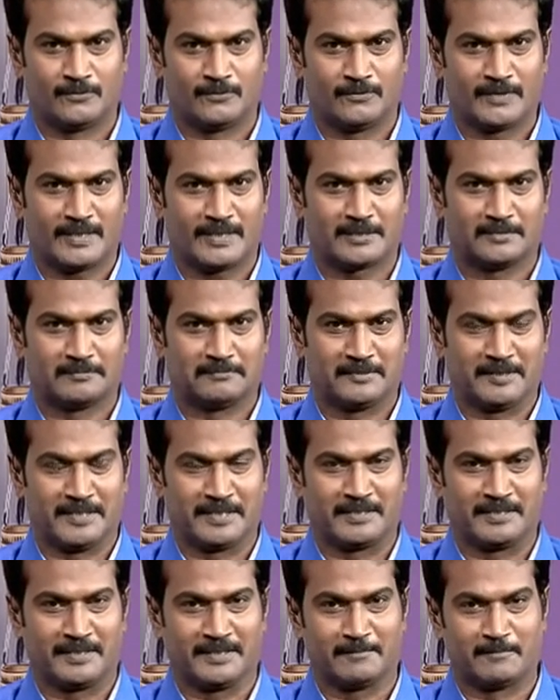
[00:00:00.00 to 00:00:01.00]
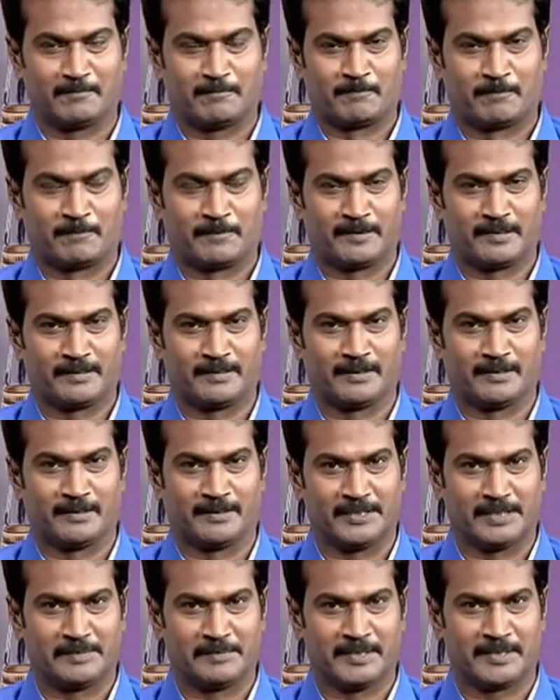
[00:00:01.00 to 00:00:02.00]
வணக்கம் நேர்களே இந்த
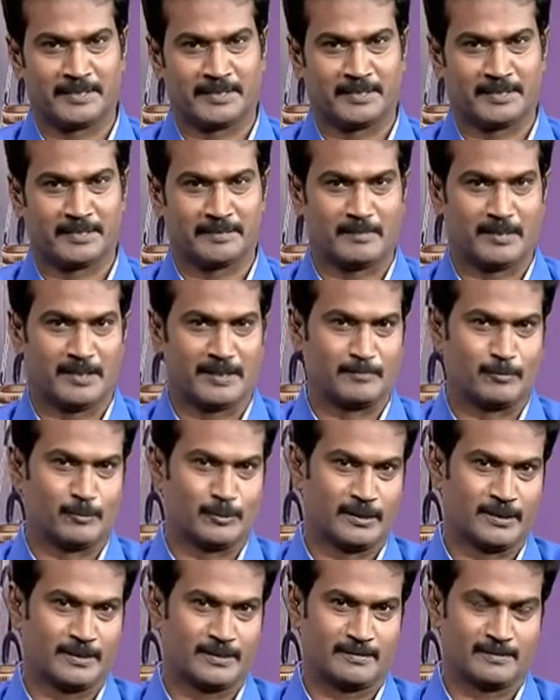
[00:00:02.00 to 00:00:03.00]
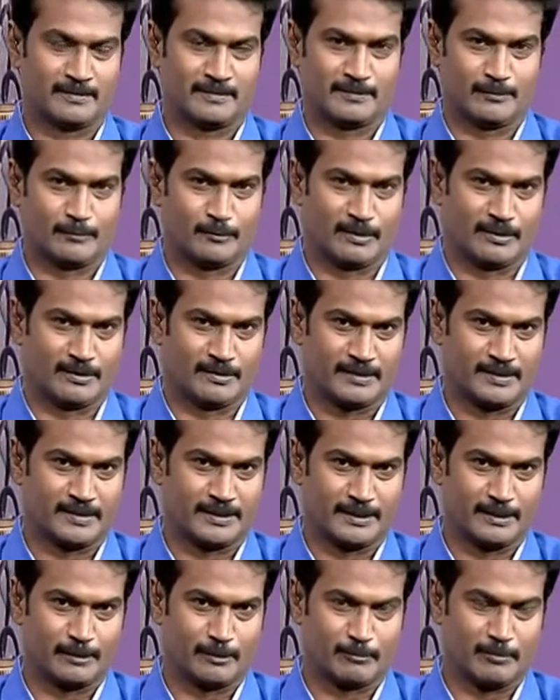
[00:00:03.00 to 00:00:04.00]
இனிமையான மாலை பொழுதுல உங்களை
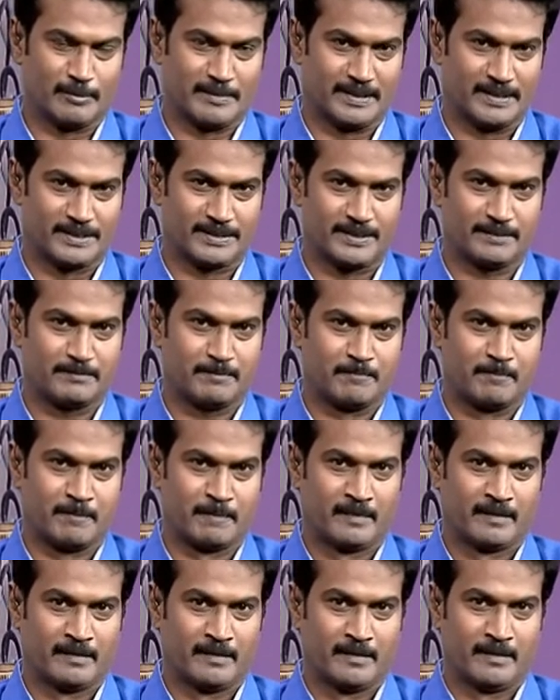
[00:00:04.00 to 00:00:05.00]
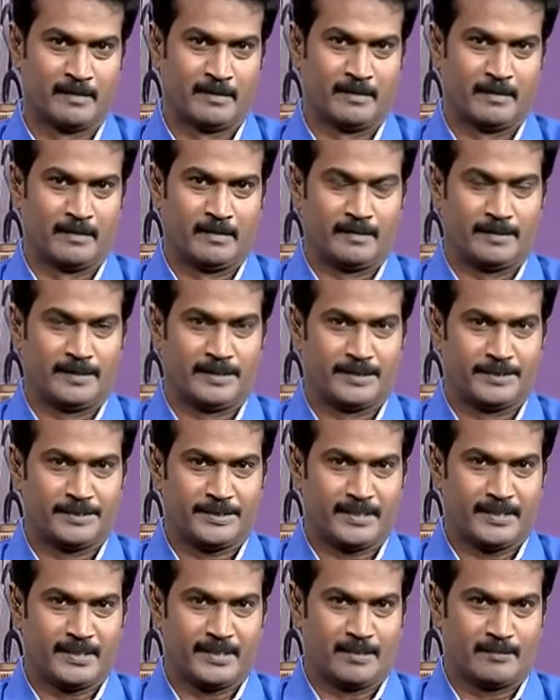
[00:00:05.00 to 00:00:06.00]
சந்திக்கிறது ரொம்ப மகிழ்ச்சி இன்றைக்கி
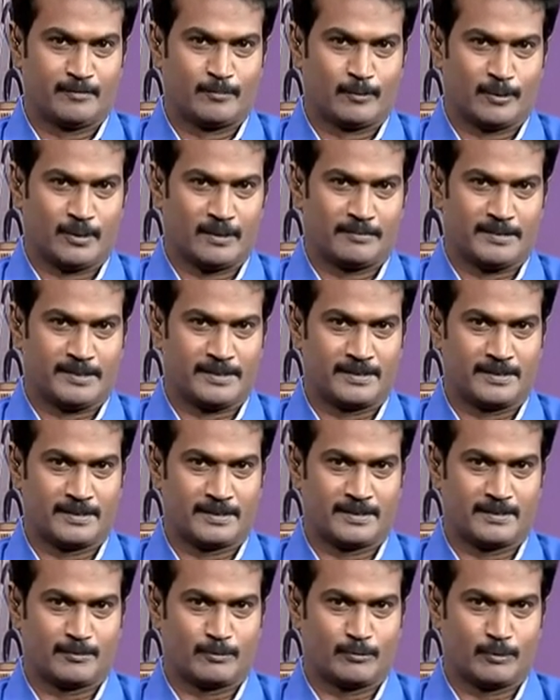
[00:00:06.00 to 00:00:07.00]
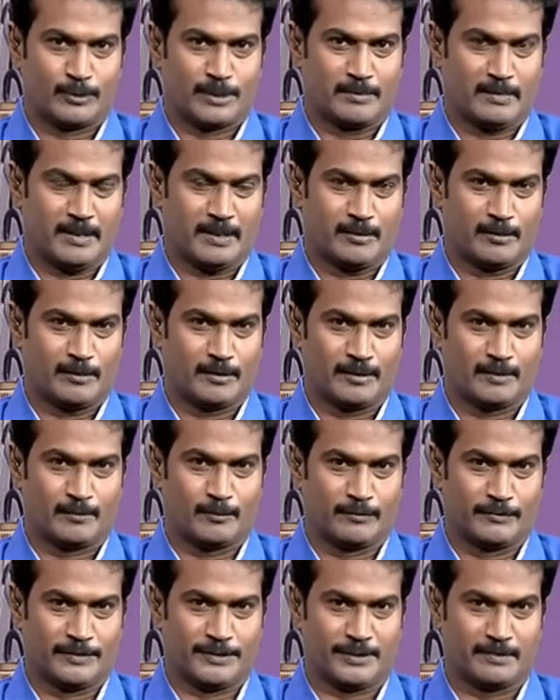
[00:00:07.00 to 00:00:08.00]
இந்தியா பூரா பேசிட்டு இருக்க ஒரு முக்கியமான
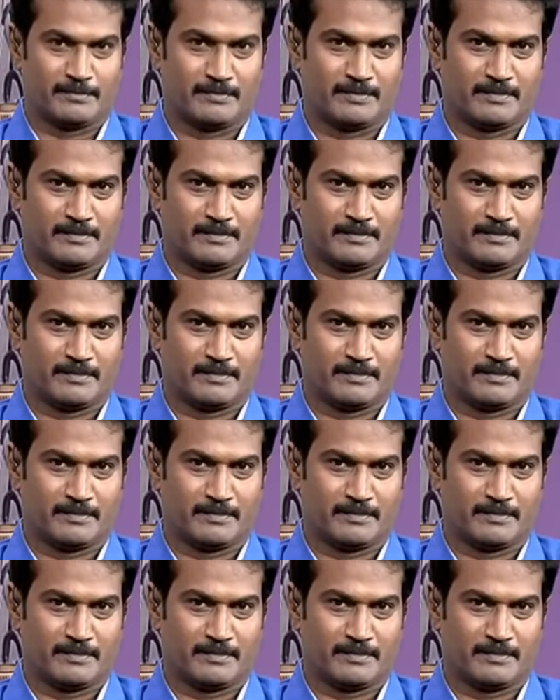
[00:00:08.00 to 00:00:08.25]
ஒரு விஷயம்